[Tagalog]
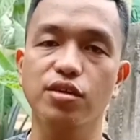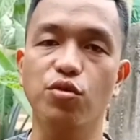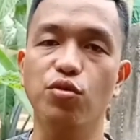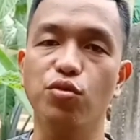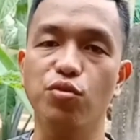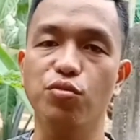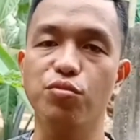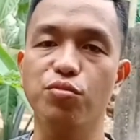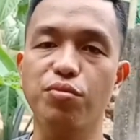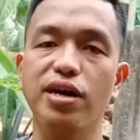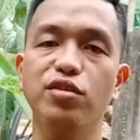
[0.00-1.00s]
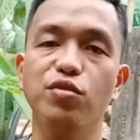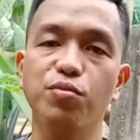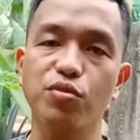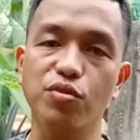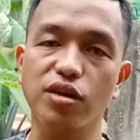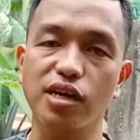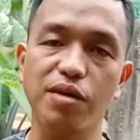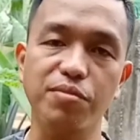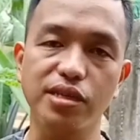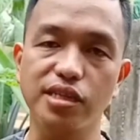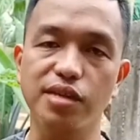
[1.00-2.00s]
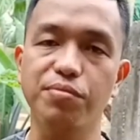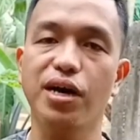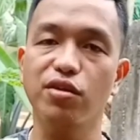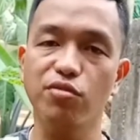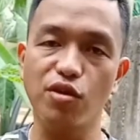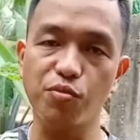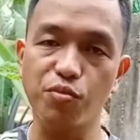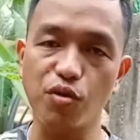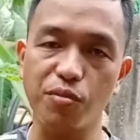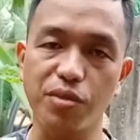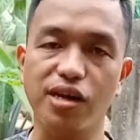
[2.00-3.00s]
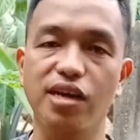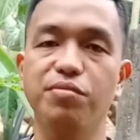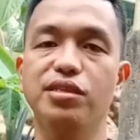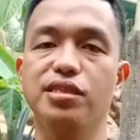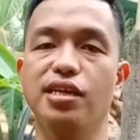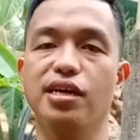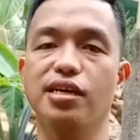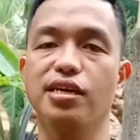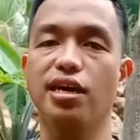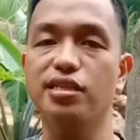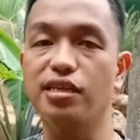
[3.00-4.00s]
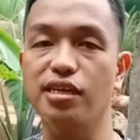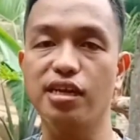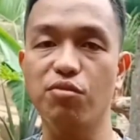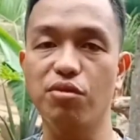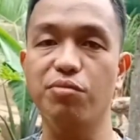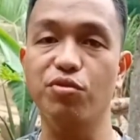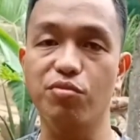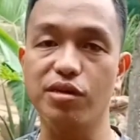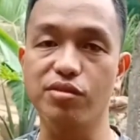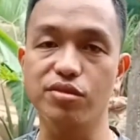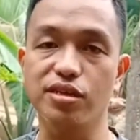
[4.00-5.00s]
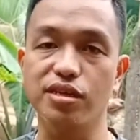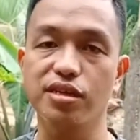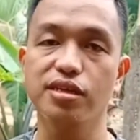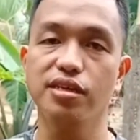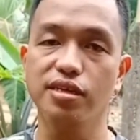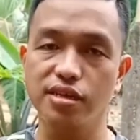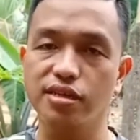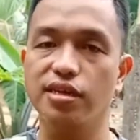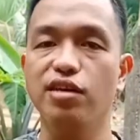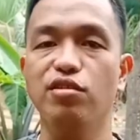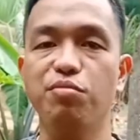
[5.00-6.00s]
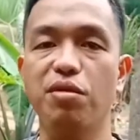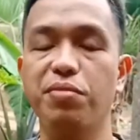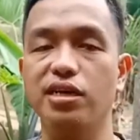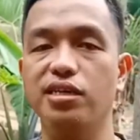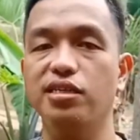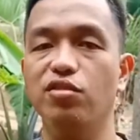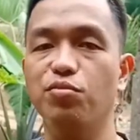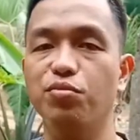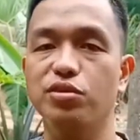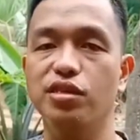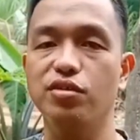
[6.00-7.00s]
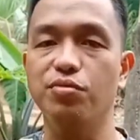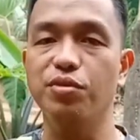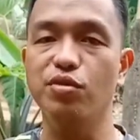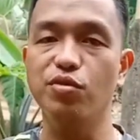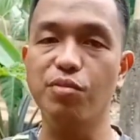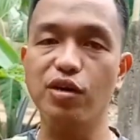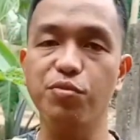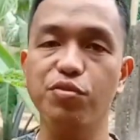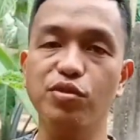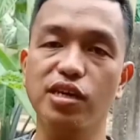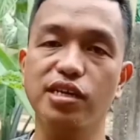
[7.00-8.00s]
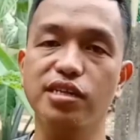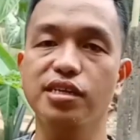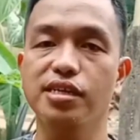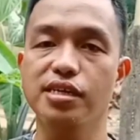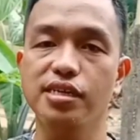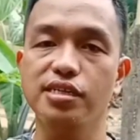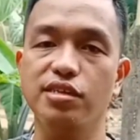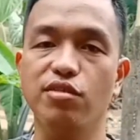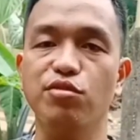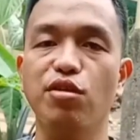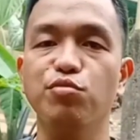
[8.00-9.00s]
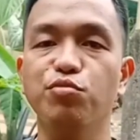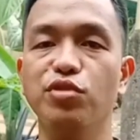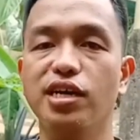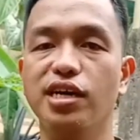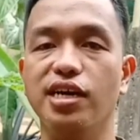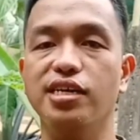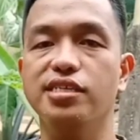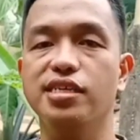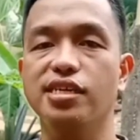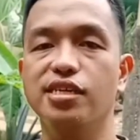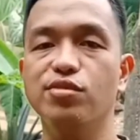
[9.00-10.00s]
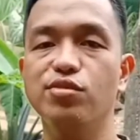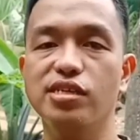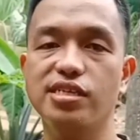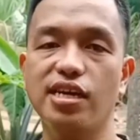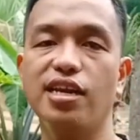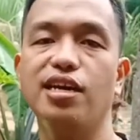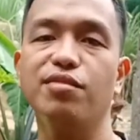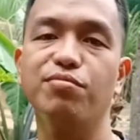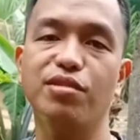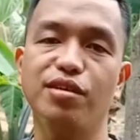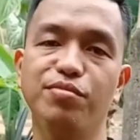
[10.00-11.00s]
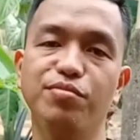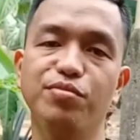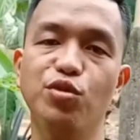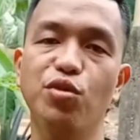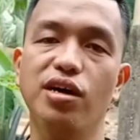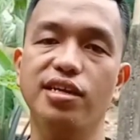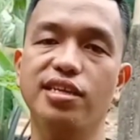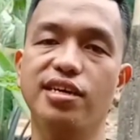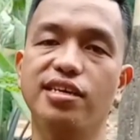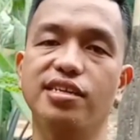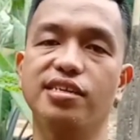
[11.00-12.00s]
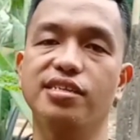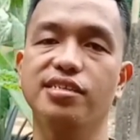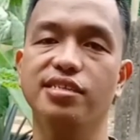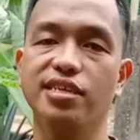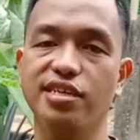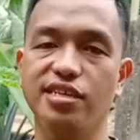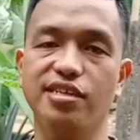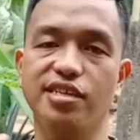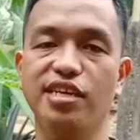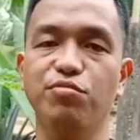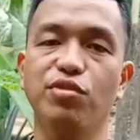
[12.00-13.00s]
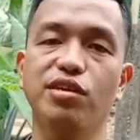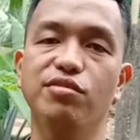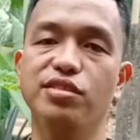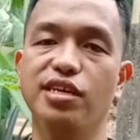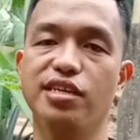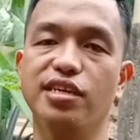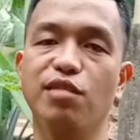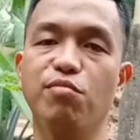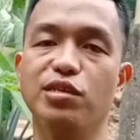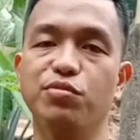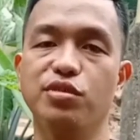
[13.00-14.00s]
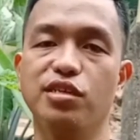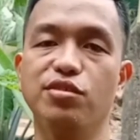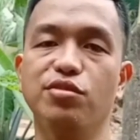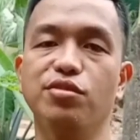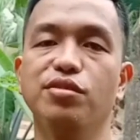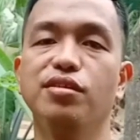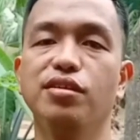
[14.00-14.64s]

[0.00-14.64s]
kung paano po gagamitin, paano daw po ang paggamit ng ating ginawang probiotic. Ayun, ipapakita ko po sa inyo. Pero bago po yan, shout out muna kay Sir Rudy Salak from Doha, Qatar. Sir, ingat po kayo dyan. God bless po sa inyo.